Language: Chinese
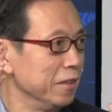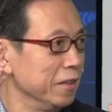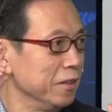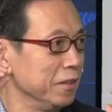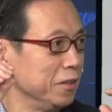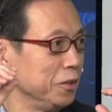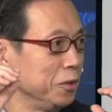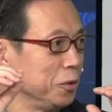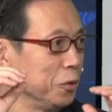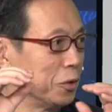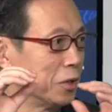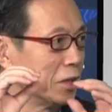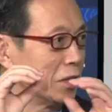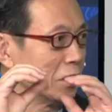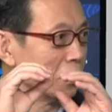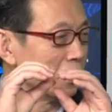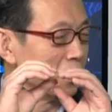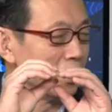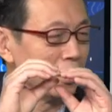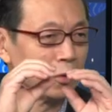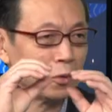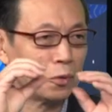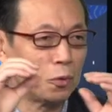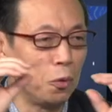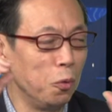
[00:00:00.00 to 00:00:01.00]
就是
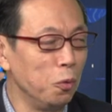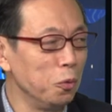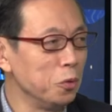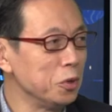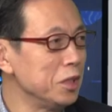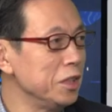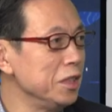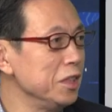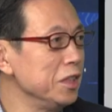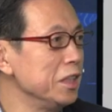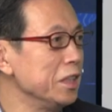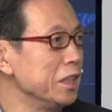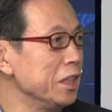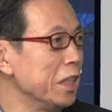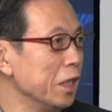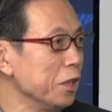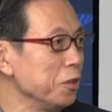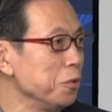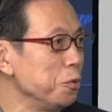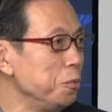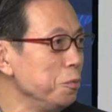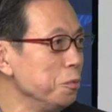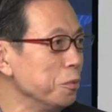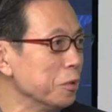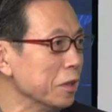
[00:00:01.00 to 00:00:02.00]
空气
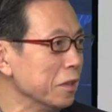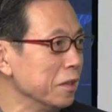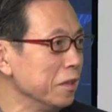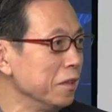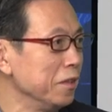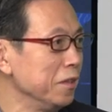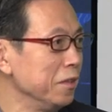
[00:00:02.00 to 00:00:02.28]
凝聚的，